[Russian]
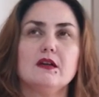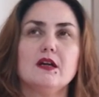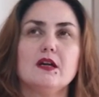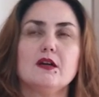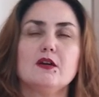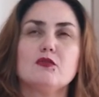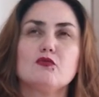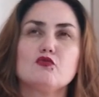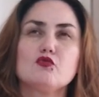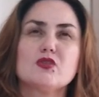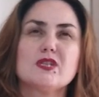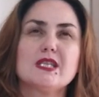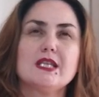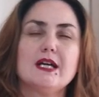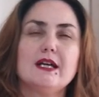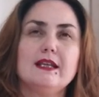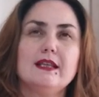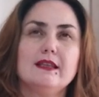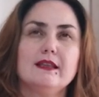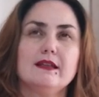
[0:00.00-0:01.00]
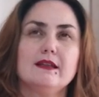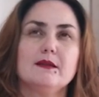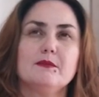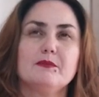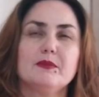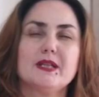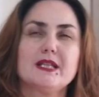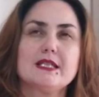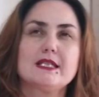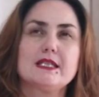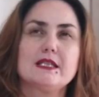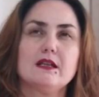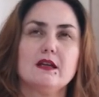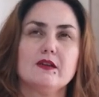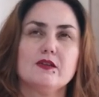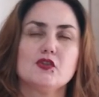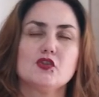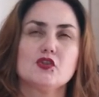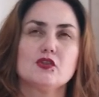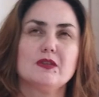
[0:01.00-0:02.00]
хрустальное,
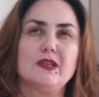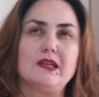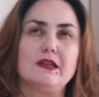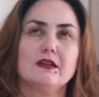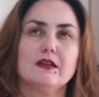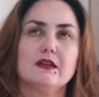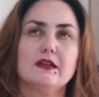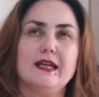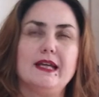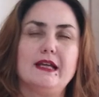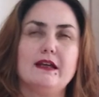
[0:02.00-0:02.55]
прозрачное,